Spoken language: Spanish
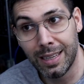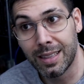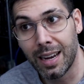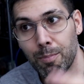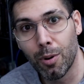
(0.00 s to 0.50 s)
qué
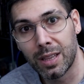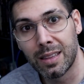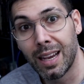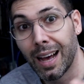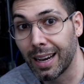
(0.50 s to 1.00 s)
es tan
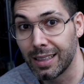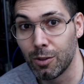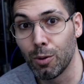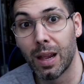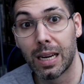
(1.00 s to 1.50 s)
importante la
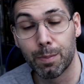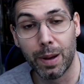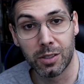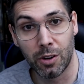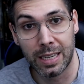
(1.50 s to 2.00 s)
gratitud de las
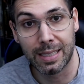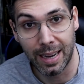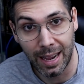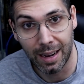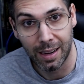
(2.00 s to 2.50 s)
personas en él?